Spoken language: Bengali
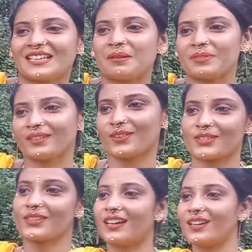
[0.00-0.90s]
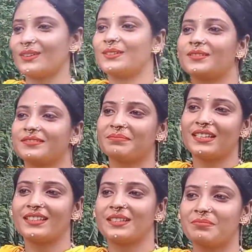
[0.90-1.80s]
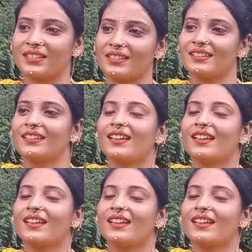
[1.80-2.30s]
আমি অসহায় লোক বেদের মেয়ে